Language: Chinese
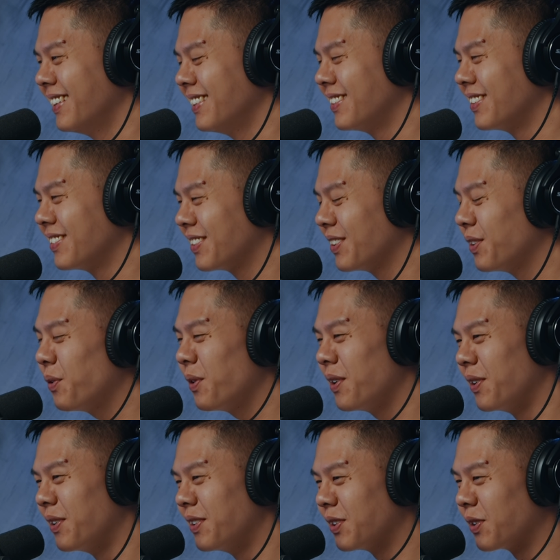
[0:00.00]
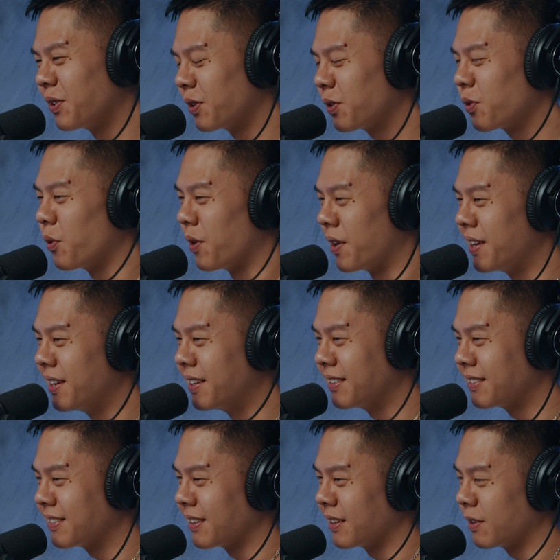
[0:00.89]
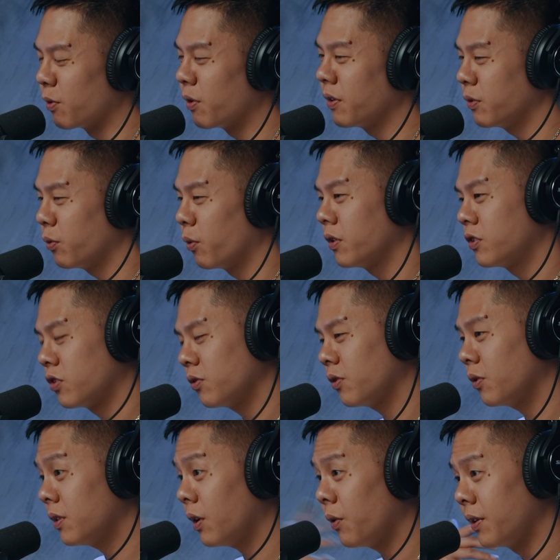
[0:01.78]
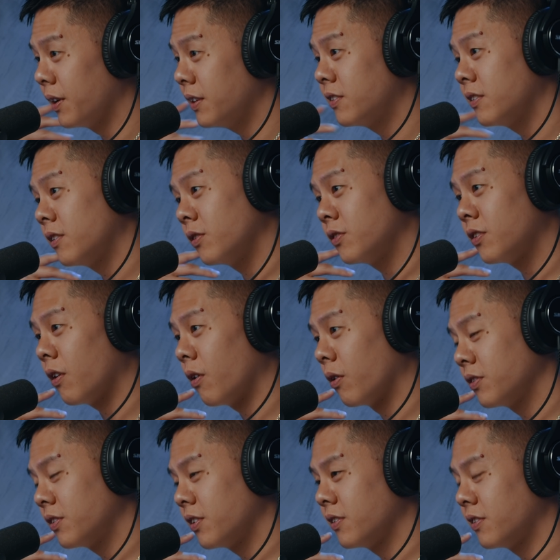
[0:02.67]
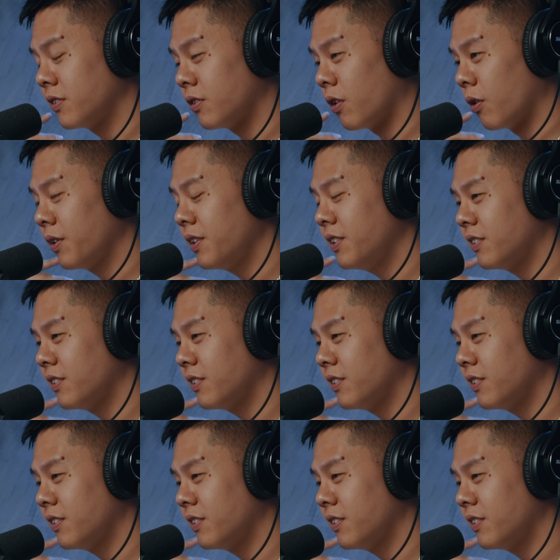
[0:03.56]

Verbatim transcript: 就是会有一种很诡异的声音。我从头到尾一直都是红衣